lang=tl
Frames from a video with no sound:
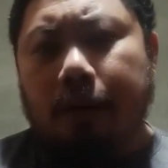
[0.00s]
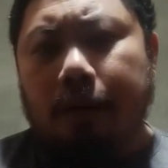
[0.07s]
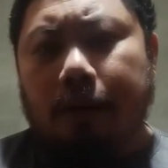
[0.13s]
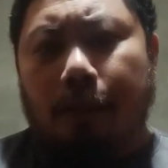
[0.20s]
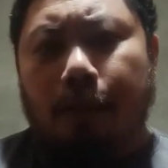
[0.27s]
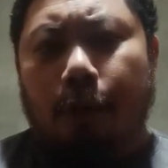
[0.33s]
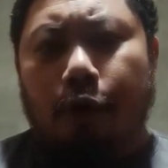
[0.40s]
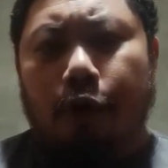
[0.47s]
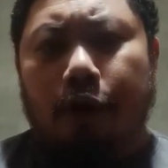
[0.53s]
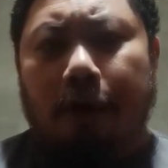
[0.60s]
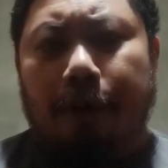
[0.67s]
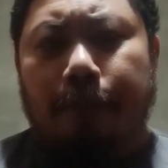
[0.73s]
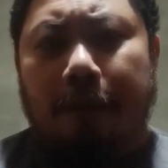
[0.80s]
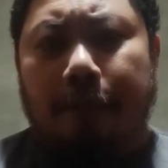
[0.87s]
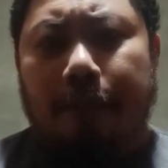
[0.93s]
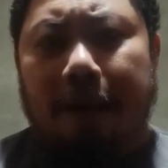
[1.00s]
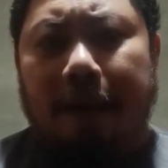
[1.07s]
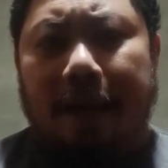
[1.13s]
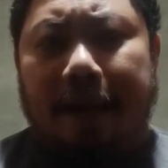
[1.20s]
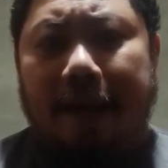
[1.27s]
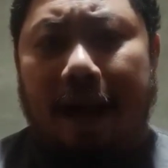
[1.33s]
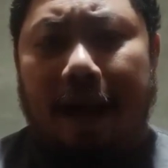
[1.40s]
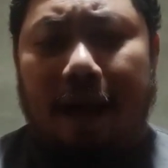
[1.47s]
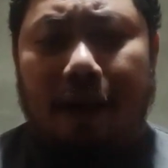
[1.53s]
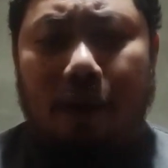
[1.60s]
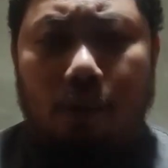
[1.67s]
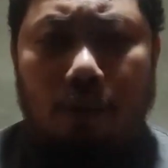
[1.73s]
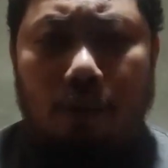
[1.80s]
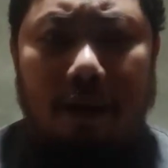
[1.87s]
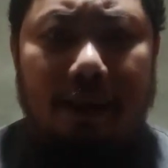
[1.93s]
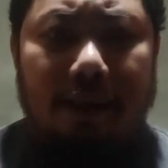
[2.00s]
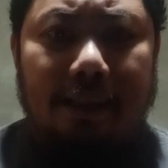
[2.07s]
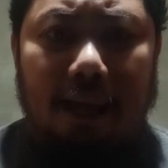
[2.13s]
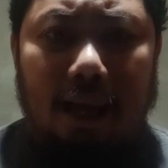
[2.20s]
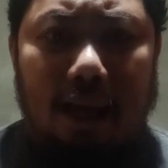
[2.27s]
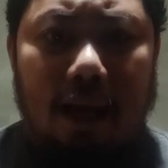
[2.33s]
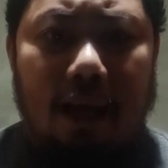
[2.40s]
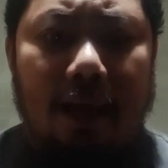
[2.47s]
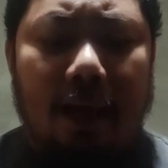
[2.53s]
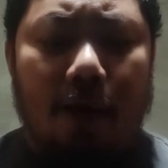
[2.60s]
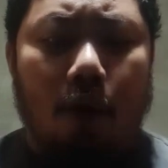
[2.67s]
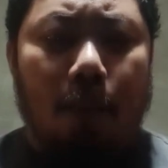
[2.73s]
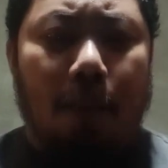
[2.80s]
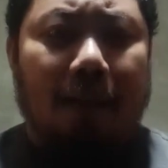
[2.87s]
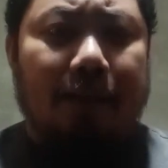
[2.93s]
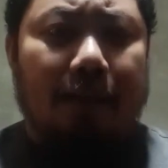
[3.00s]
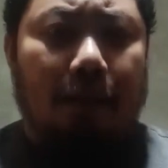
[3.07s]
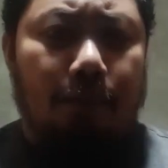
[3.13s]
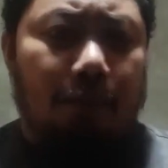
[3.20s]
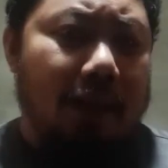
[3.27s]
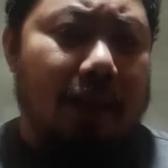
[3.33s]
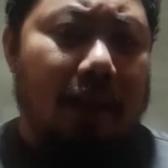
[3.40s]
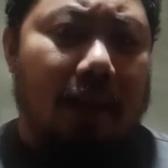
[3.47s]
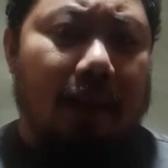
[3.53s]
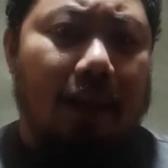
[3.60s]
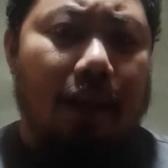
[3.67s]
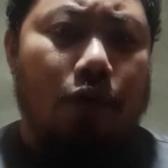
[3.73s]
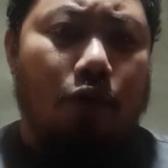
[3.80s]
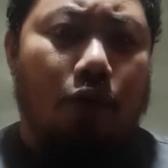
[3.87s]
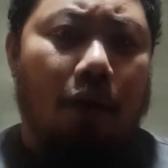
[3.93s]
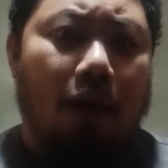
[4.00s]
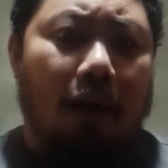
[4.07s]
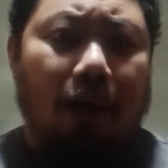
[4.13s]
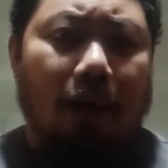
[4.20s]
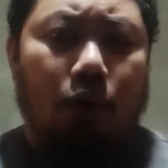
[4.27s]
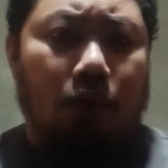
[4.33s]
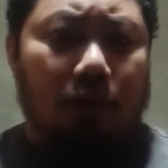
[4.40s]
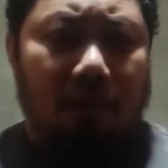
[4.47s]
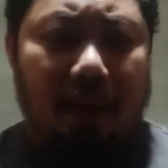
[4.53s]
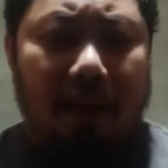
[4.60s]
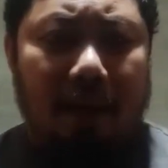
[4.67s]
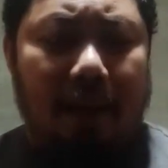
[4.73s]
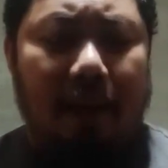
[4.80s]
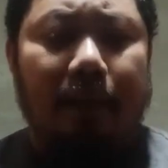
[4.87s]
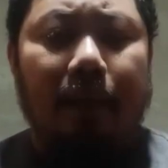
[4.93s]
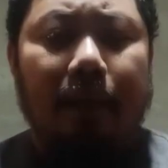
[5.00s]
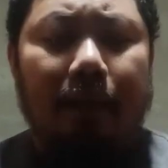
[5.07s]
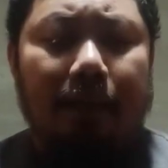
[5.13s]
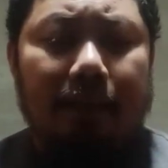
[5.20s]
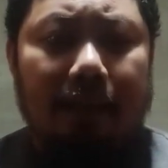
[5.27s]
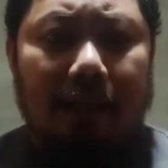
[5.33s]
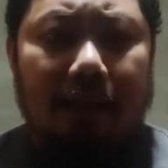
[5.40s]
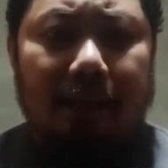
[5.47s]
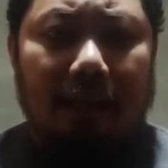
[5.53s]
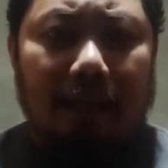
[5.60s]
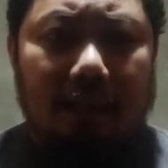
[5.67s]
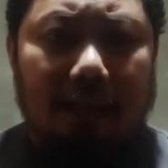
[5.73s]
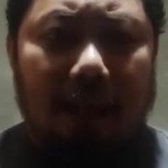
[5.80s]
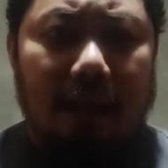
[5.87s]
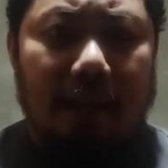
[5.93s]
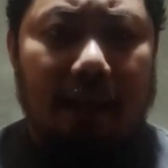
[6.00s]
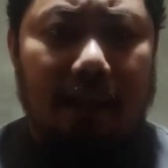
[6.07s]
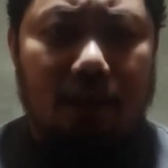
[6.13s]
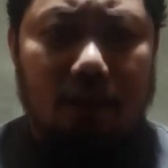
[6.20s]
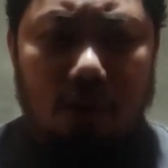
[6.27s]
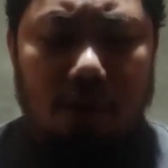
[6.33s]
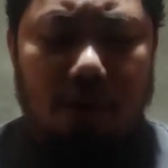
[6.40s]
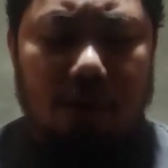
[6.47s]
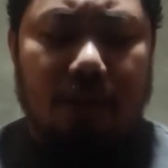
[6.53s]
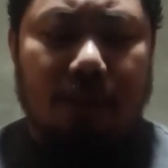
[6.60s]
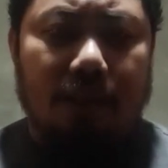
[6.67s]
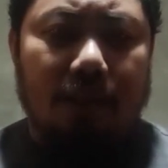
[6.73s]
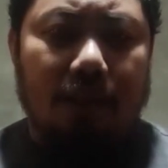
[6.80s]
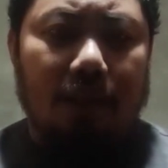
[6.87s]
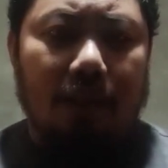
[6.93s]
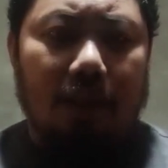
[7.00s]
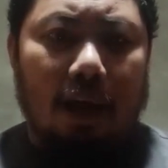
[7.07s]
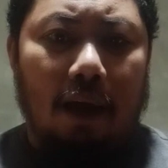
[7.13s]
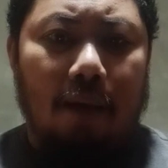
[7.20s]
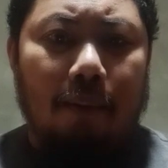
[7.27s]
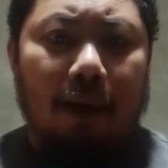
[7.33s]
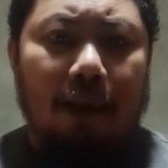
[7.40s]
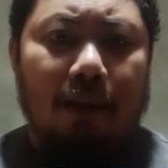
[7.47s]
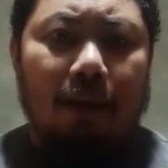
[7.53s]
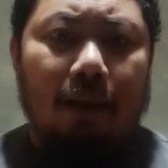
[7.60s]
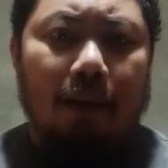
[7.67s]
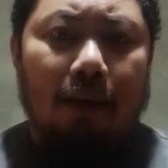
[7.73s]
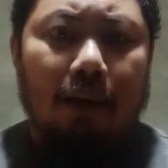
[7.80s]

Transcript: Siya po yung nagbibigay ng karunungan na sagana upang sabihin natin yung katotohanan ng salita ng Diyos. Amen.